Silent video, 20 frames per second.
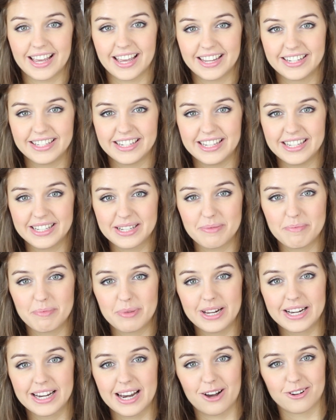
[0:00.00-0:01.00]
in diesem
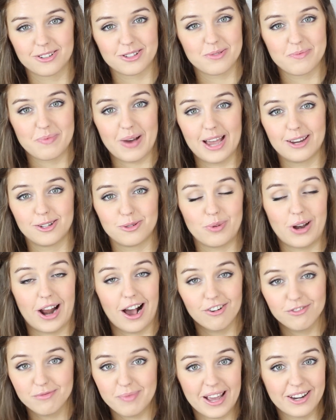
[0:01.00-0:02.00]
Bild auch zum Beispiel
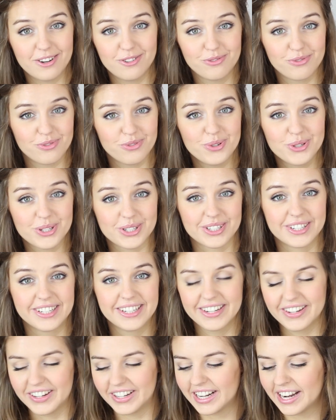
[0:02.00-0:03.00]
auf meinen
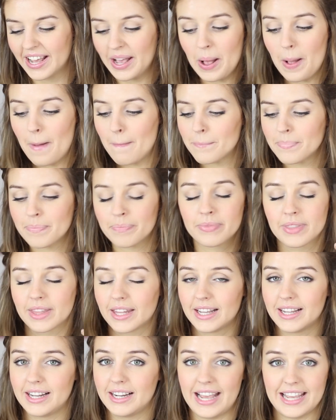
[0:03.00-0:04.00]
Füßen und
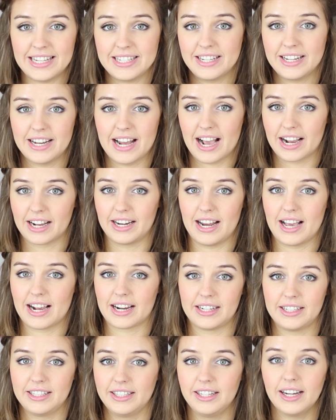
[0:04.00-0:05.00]
Alte
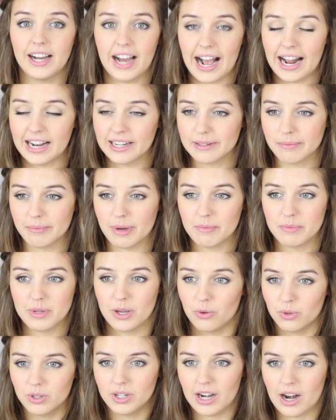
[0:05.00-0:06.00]
Nagellacke halten bei
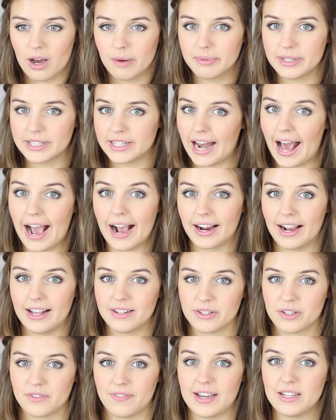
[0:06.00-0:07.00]
mir unglaublich lang.
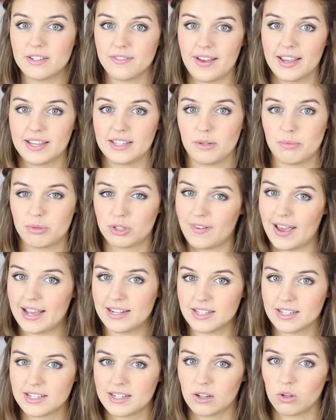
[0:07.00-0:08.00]
Also ich weiß, welche, die
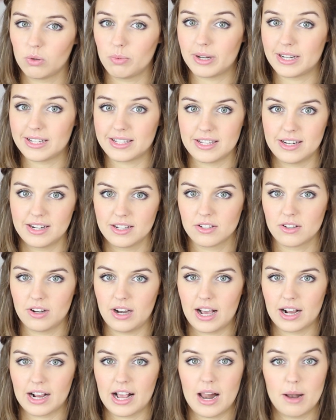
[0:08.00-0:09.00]
beschweren sich darüber, dass sie nicht so
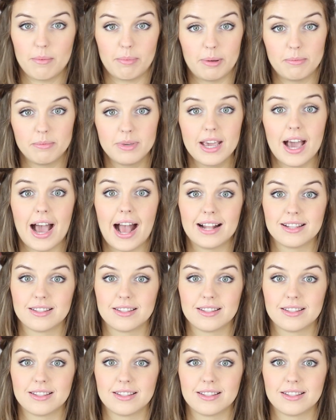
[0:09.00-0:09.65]
lange halten. Bei mir